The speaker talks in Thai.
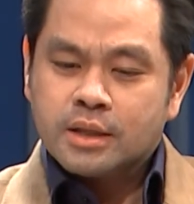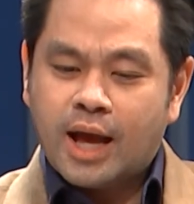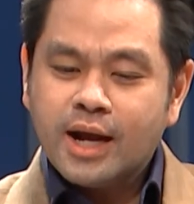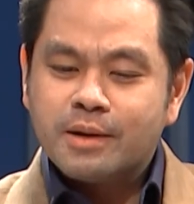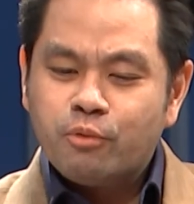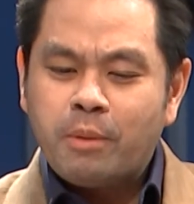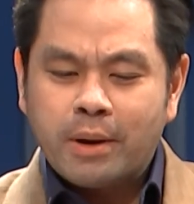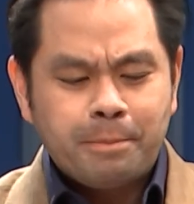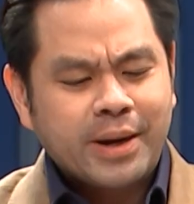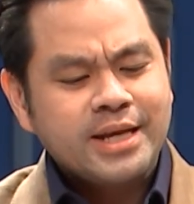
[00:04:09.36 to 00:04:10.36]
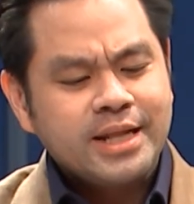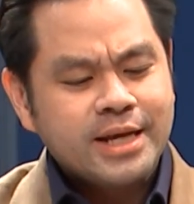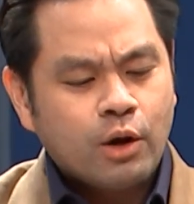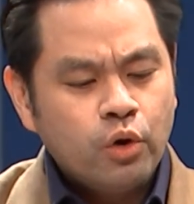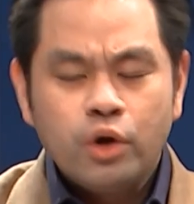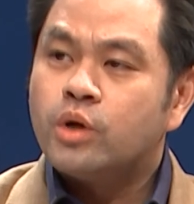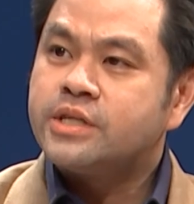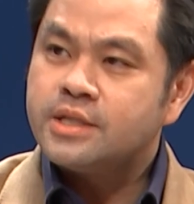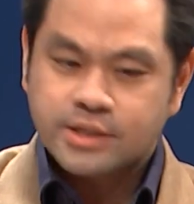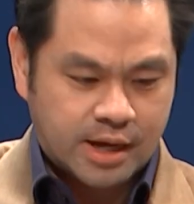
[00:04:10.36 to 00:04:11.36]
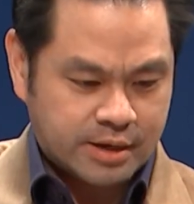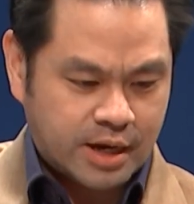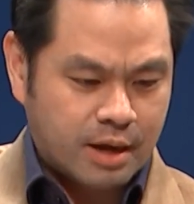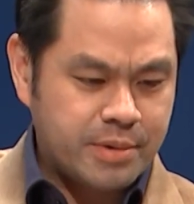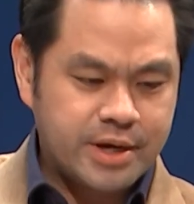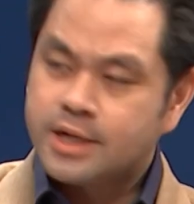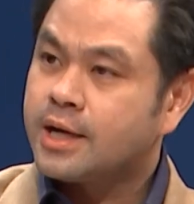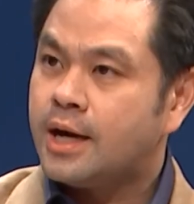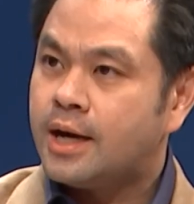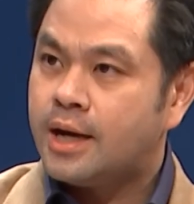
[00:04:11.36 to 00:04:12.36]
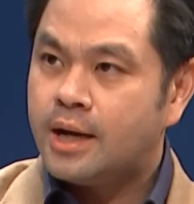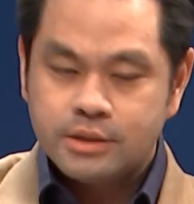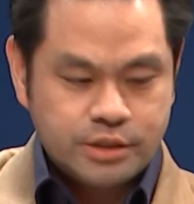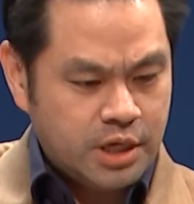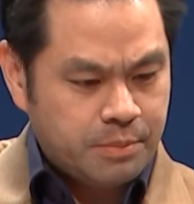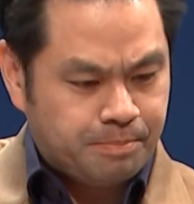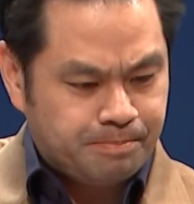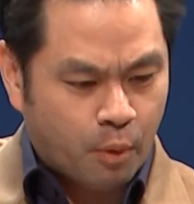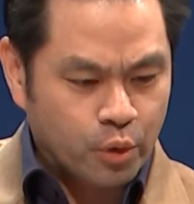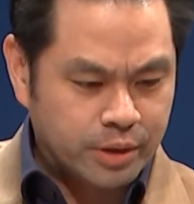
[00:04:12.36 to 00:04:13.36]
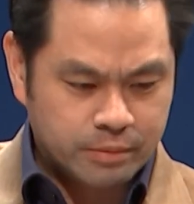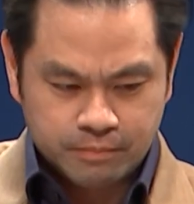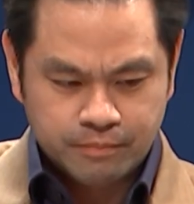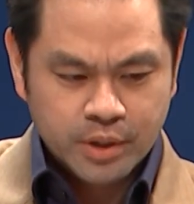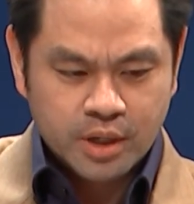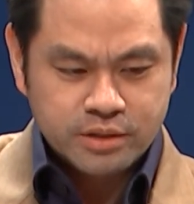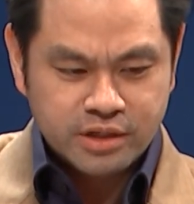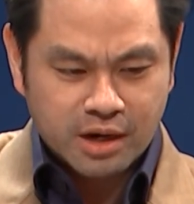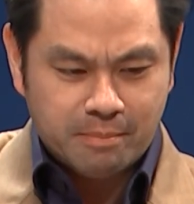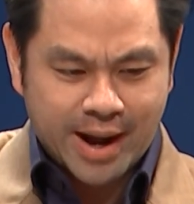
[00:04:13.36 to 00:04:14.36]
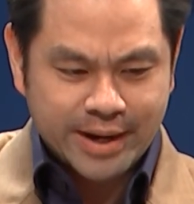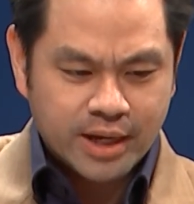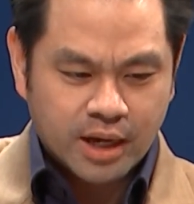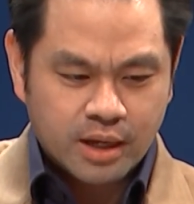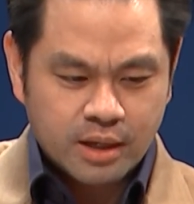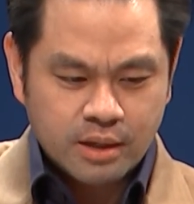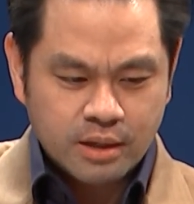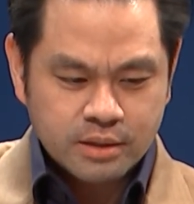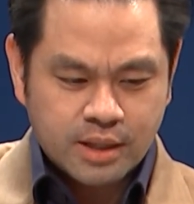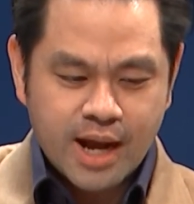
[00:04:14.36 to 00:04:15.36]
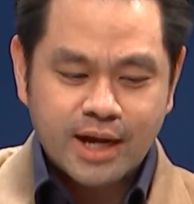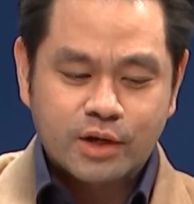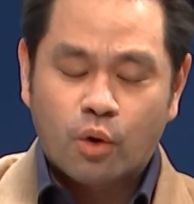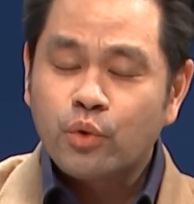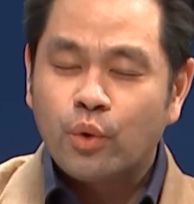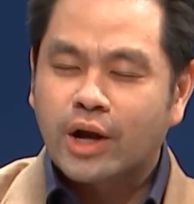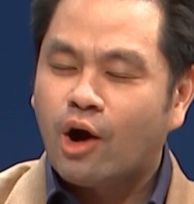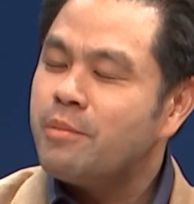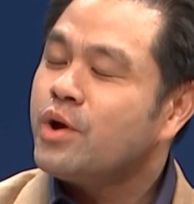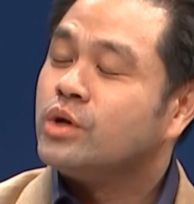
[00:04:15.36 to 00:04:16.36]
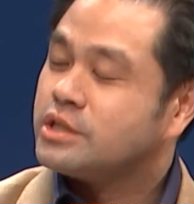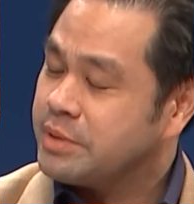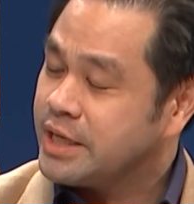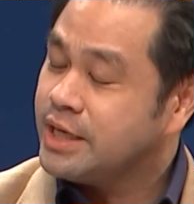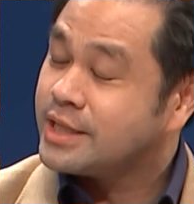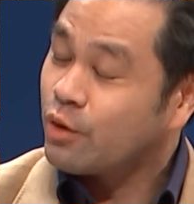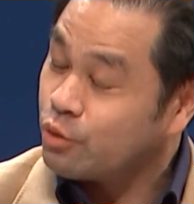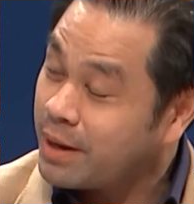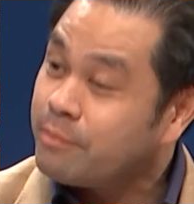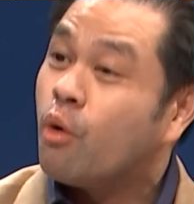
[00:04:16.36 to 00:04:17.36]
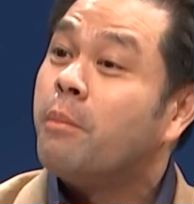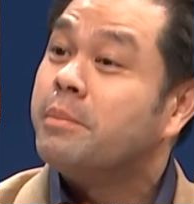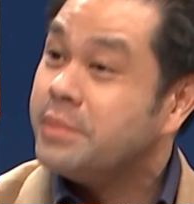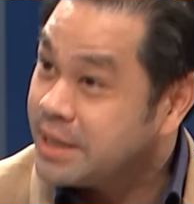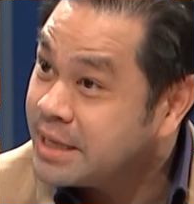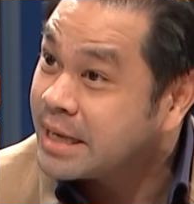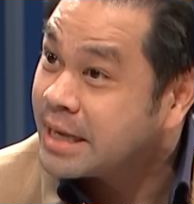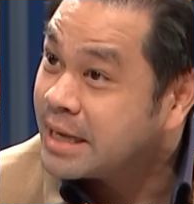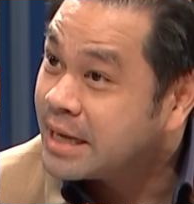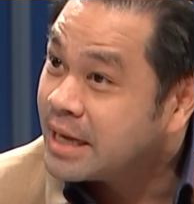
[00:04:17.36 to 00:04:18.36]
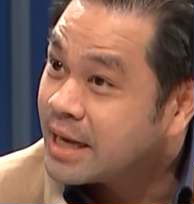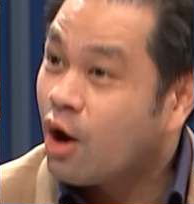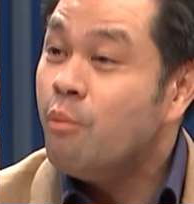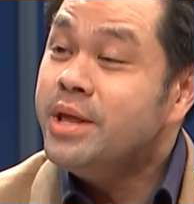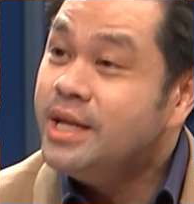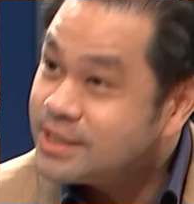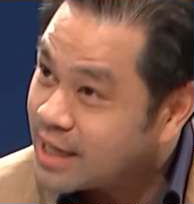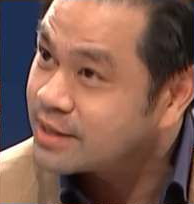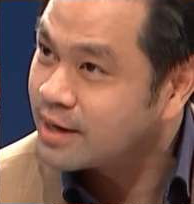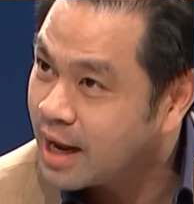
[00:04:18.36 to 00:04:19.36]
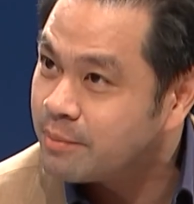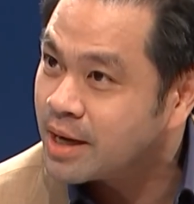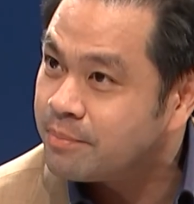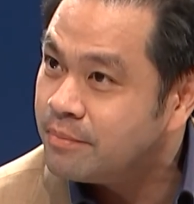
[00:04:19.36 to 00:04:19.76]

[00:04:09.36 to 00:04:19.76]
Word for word: ถ้าเกิดพูดแบบนี้ประเทศที่เขารวยๆเช่นสหรัฐอเมริกาญี่ปุ่นเยอรมันเนี่ยถ้าเกิดเขารวยเขาไม่ควรจะมีหนี้แต่คุณแพทย์บอกว่ามันมีหนี้เขามีหนี้สาธารณะไหมครับ